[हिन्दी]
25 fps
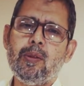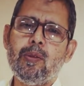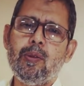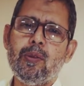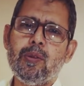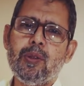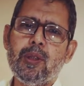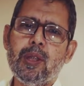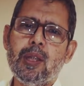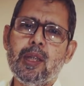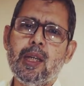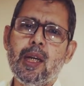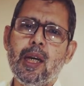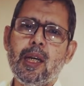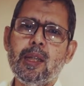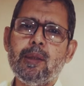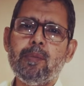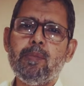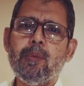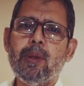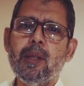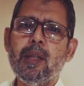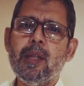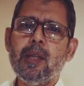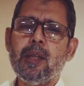तोसीक़ात
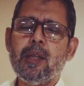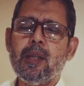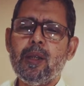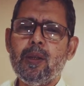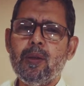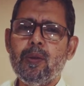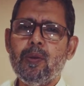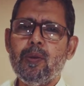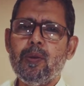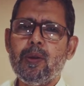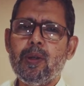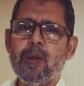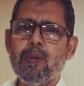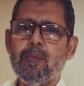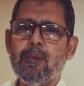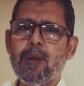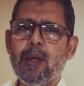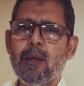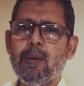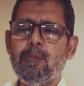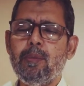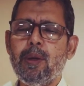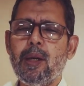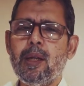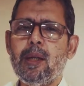भी लिखी हों कि भाई
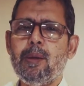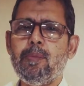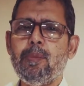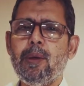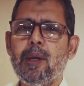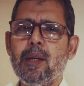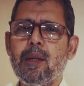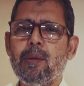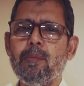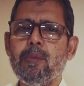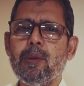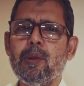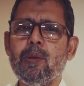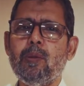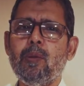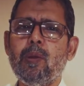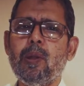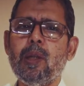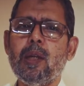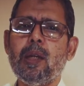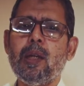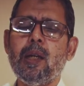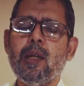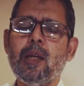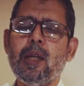हमारे बारे में जो
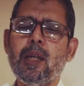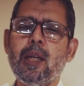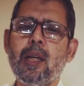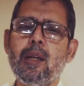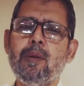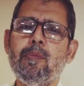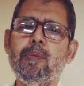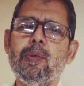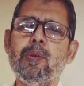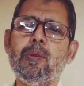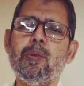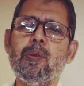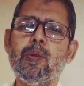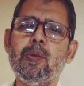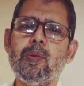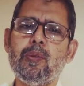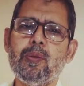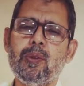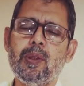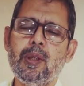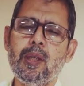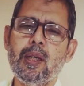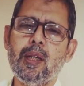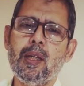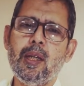लिखा गया है वो
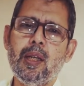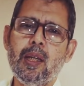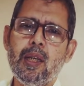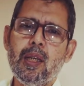दुरुस्त है